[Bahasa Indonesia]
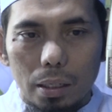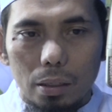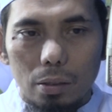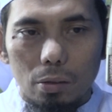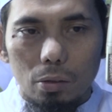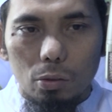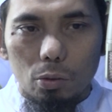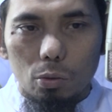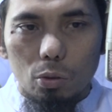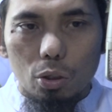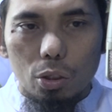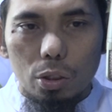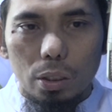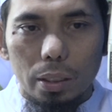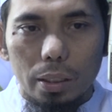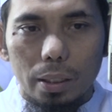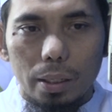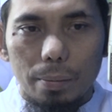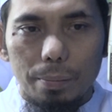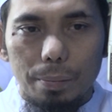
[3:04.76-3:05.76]
an
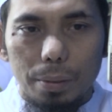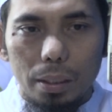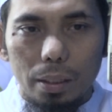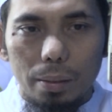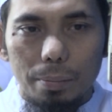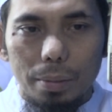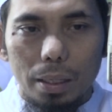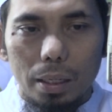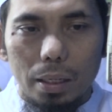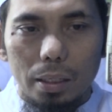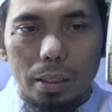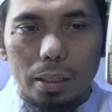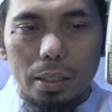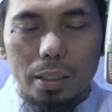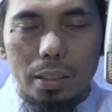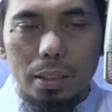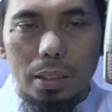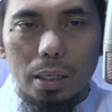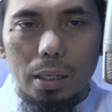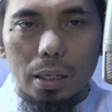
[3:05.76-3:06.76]
tusyrika bi ma
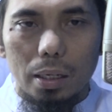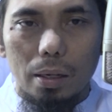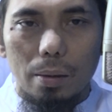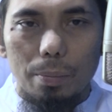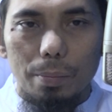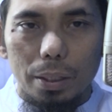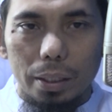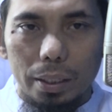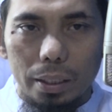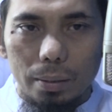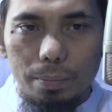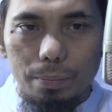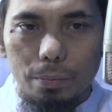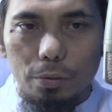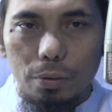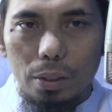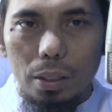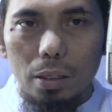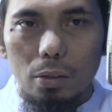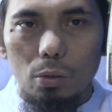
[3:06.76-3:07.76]
laysa laka bi'ilm
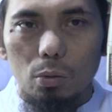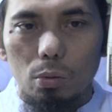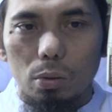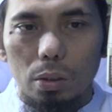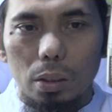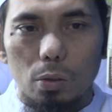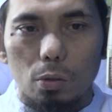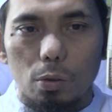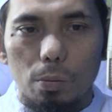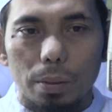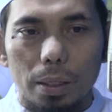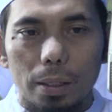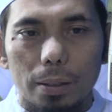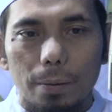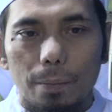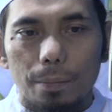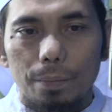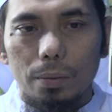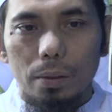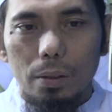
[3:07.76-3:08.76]
fala tuti'huma
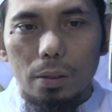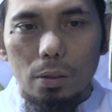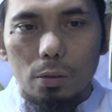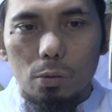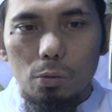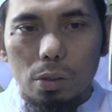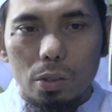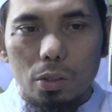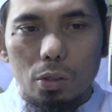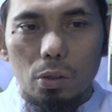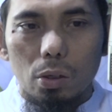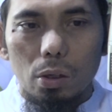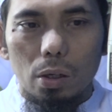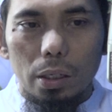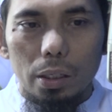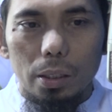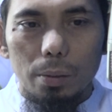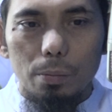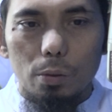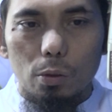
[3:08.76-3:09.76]
wa
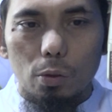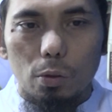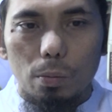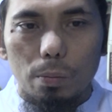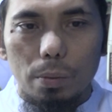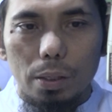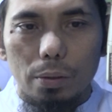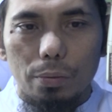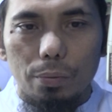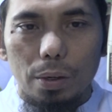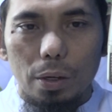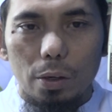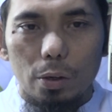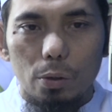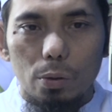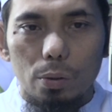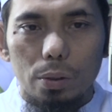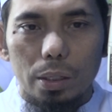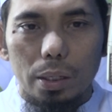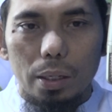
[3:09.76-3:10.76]
sahibuhuma fid
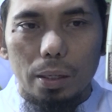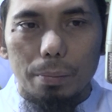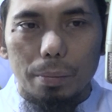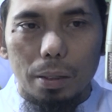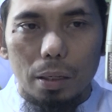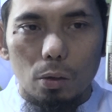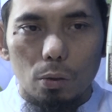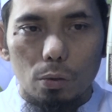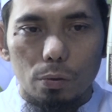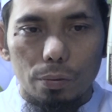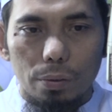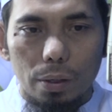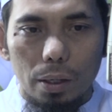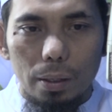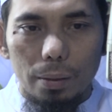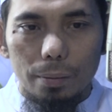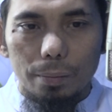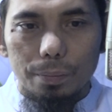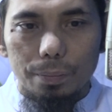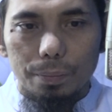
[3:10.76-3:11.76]
dunya
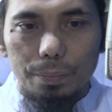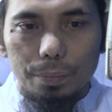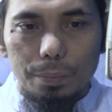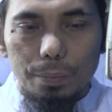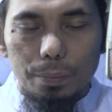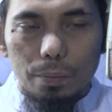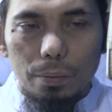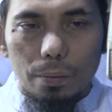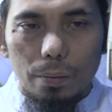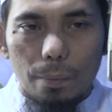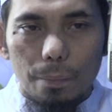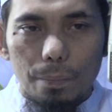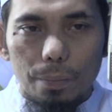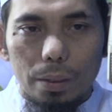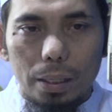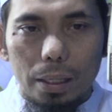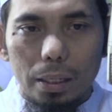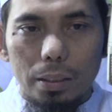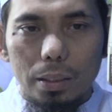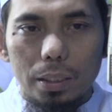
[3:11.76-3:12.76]
ma'rufa.
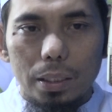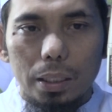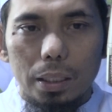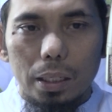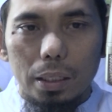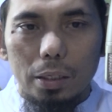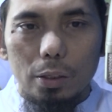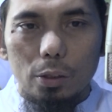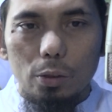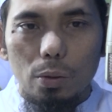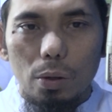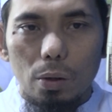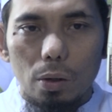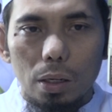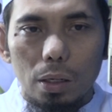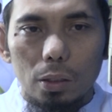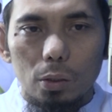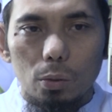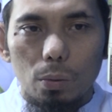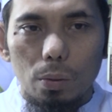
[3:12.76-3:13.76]
Dan jika kedua
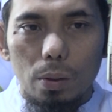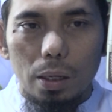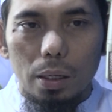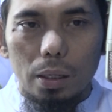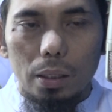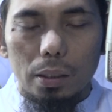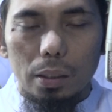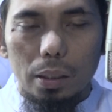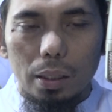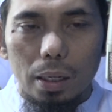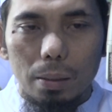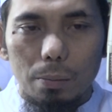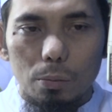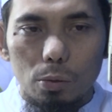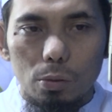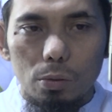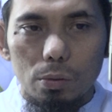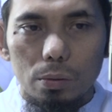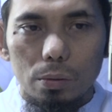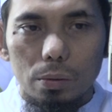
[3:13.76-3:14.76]
orang tua
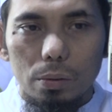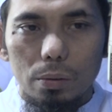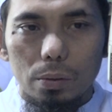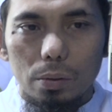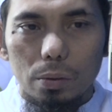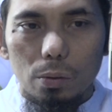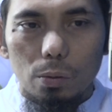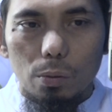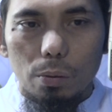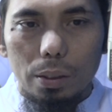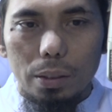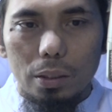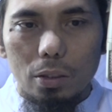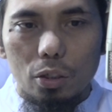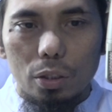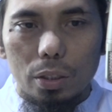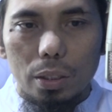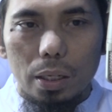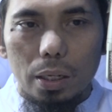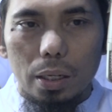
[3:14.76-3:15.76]
kamu wa in
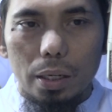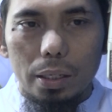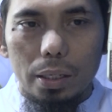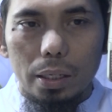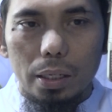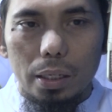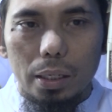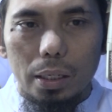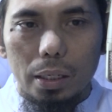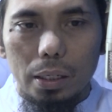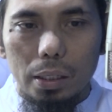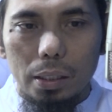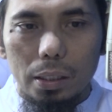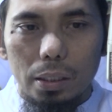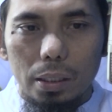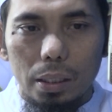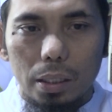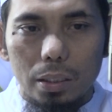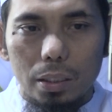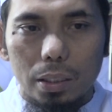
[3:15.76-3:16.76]

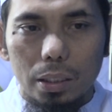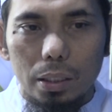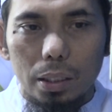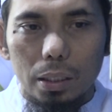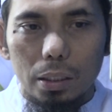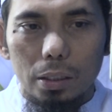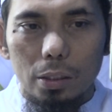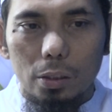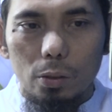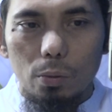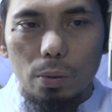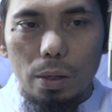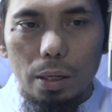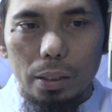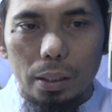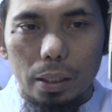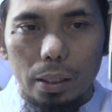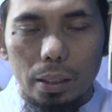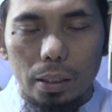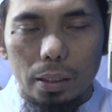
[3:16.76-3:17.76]
jahadaka dan jika
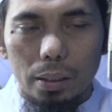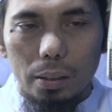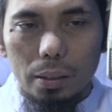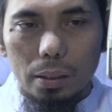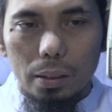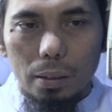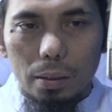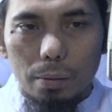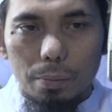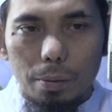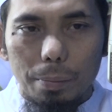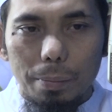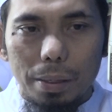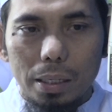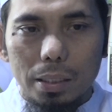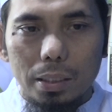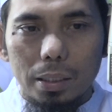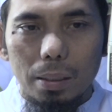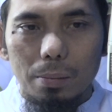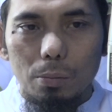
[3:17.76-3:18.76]
keduanya
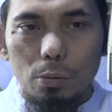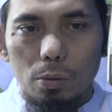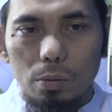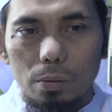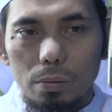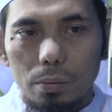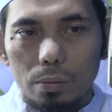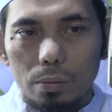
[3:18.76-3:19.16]
memaksamu